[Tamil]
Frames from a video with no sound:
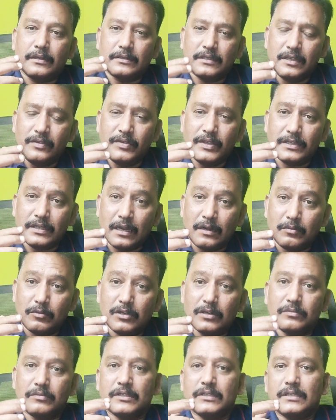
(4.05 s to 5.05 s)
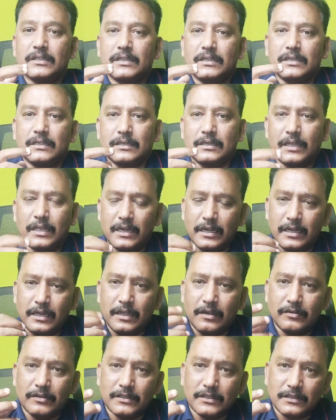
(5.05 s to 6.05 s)
சி வி சண்முகம் வந்து
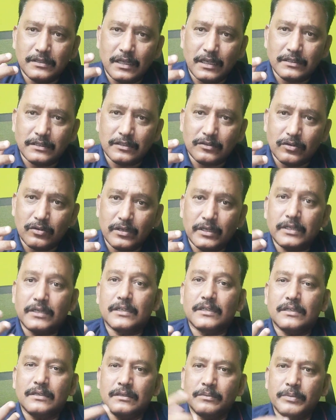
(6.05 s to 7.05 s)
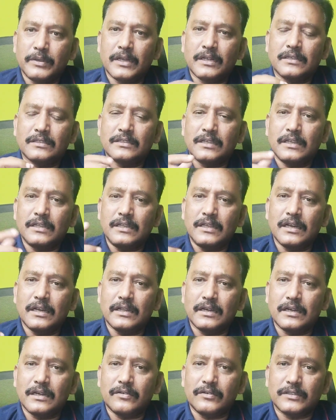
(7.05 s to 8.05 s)
நேரடியாக வந்து சாட்சி சொல்லிவிட்டு பிறகு
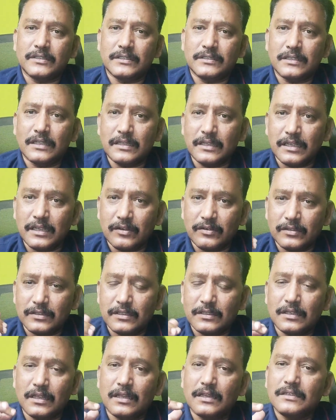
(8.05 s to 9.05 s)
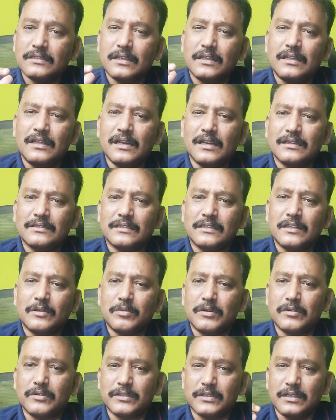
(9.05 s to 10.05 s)
செய்தியாளர்களை வந்து சந்திக்க வந்திருந்தார் செய்தியாளர்
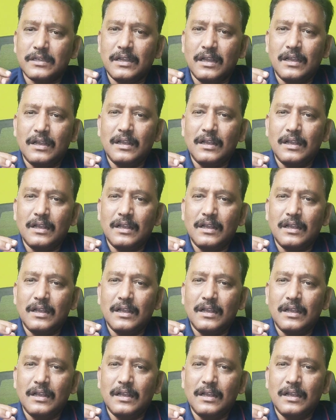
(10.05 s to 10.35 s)
சந்திப்பில் வந்து